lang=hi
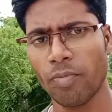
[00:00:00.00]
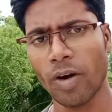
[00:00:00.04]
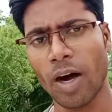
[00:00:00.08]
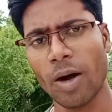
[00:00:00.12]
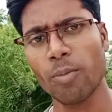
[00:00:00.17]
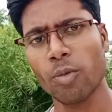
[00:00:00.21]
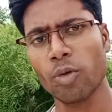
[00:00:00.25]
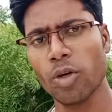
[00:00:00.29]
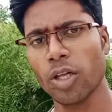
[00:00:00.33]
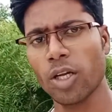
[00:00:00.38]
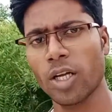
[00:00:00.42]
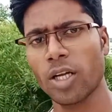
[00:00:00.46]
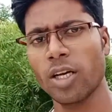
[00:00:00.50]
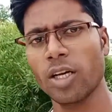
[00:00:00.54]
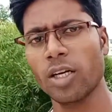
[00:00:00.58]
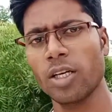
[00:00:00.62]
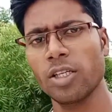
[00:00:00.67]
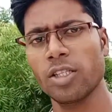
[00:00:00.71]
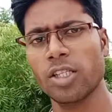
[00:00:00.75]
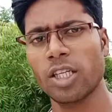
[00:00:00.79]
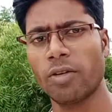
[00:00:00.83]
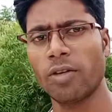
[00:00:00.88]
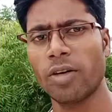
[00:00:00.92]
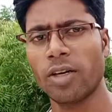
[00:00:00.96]
फार्म को लेकर के
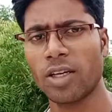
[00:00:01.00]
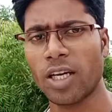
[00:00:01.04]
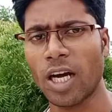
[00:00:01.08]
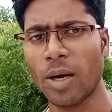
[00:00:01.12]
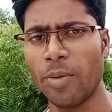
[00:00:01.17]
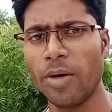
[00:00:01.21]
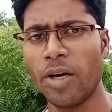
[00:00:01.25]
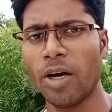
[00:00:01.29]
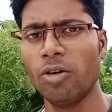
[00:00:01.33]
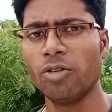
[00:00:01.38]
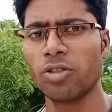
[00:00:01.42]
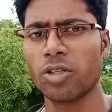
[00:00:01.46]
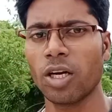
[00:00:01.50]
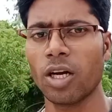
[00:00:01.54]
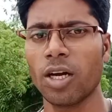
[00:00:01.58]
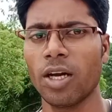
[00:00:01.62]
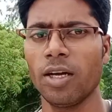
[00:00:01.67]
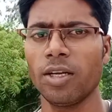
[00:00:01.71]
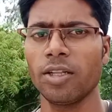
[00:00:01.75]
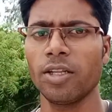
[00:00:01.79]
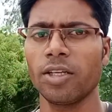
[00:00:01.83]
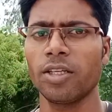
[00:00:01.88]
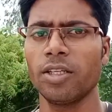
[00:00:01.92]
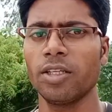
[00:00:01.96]
कि सर्वर काफ़ी डाउन चल
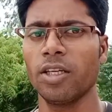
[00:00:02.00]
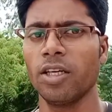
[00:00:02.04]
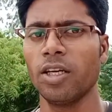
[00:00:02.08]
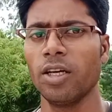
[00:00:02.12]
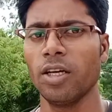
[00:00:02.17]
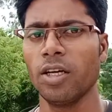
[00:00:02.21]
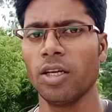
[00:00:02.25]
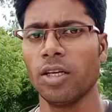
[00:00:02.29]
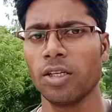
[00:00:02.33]
रहा है देखिए